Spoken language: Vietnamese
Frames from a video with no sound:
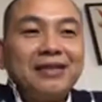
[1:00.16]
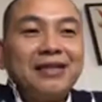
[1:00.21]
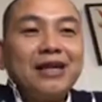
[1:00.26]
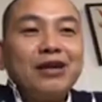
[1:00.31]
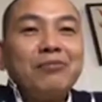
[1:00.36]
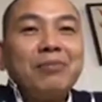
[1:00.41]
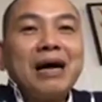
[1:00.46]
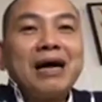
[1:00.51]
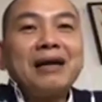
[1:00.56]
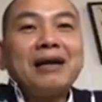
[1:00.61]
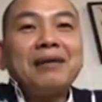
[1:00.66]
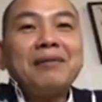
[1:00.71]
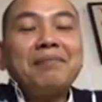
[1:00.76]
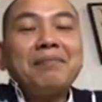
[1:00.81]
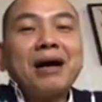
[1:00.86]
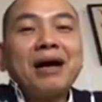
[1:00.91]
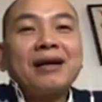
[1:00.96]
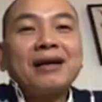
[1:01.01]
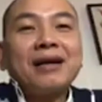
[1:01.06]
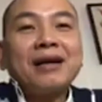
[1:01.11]
Nhưng nếu
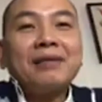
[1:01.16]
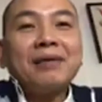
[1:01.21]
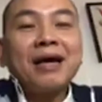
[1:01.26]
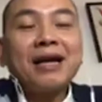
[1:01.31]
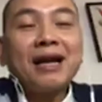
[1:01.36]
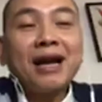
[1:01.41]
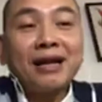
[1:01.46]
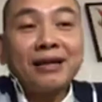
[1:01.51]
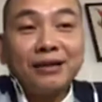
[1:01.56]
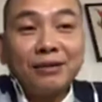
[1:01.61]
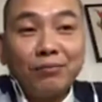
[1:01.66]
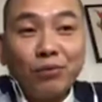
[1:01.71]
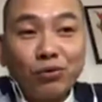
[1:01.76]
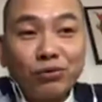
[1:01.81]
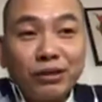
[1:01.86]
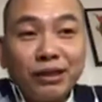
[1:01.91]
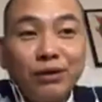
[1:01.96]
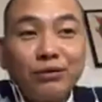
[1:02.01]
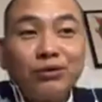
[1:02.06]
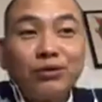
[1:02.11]
mà bạn đặt
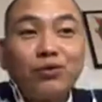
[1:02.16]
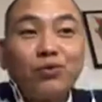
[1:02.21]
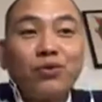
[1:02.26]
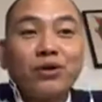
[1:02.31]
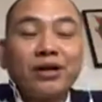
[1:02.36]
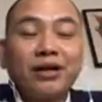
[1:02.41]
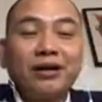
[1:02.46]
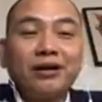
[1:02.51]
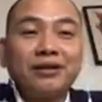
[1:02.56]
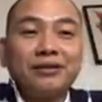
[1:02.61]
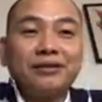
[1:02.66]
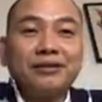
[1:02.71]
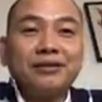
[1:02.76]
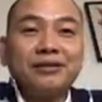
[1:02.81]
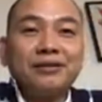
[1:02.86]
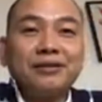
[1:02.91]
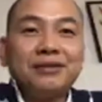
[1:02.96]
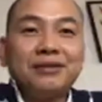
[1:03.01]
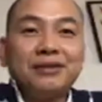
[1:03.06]
được mục tiêu trong cuộc đời